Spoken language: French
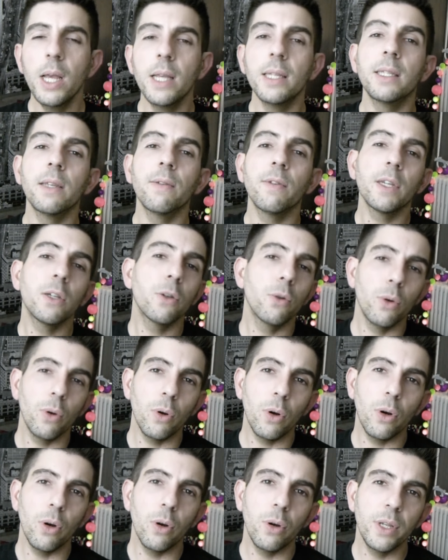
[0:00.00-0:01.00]
C'est vrai qu'il
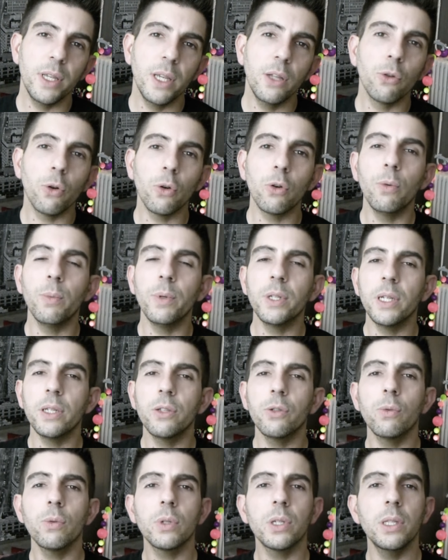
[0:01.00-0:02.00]
euh, y a une
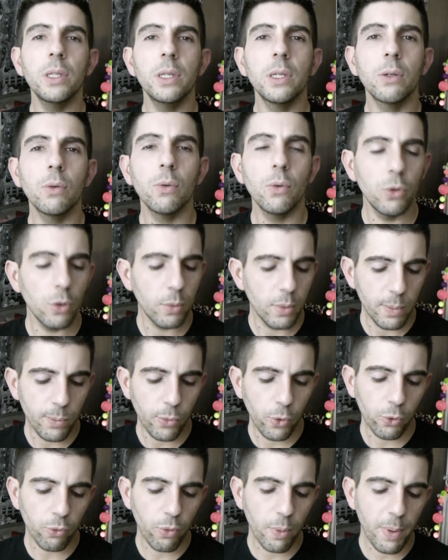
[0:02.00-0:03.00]
recommandation qui dit que
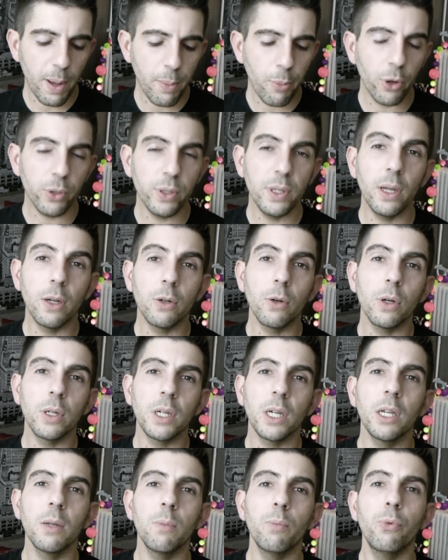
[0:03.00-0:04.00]
normalement on ne doit pas porter un
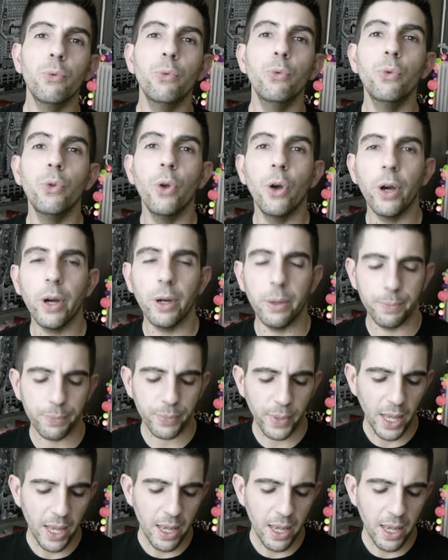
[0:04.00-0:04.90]
cockring plus d'une heure.